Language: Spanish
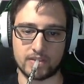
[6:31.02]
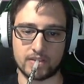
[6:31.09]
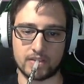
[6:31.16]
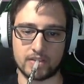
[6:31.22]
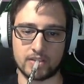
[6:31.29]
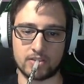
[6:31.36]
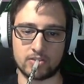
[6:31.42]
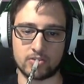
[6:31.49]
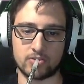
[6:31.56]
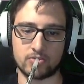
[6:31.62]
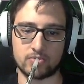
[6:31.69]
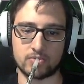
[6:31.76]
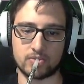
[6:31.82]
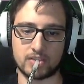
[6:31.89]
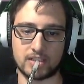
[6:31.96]
Esto es
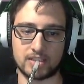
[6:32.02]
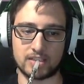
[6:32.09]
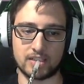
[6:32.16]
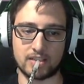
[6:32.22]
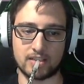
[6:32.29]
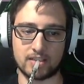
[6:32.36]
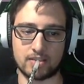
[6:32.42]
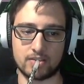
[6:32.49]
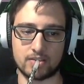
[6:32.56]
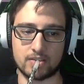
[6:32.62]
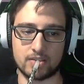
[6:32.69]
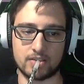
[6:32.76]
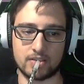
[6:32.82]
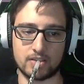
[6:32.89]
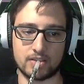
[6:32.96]
un catalizador
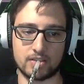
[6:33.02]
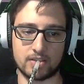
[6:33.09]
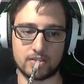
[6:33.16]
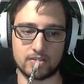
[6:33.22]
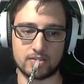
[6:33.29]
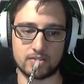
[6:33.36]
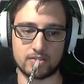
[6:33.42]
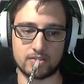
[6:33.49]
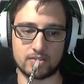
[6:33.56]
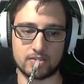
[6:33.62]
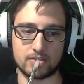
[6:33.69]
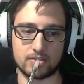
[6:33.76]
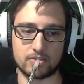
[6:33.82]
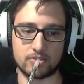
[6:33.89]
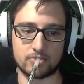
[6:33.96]
y este no.
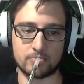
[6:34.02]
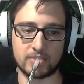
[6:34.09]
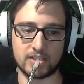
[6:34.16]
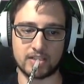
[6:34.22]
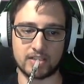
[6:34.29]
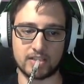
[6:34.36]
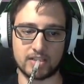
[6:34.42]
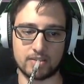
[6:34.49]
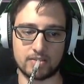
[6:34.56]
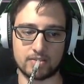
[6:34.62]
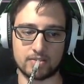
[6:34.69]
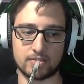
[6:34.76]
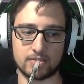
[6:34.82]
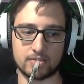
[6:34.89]
Esto es para el hígado.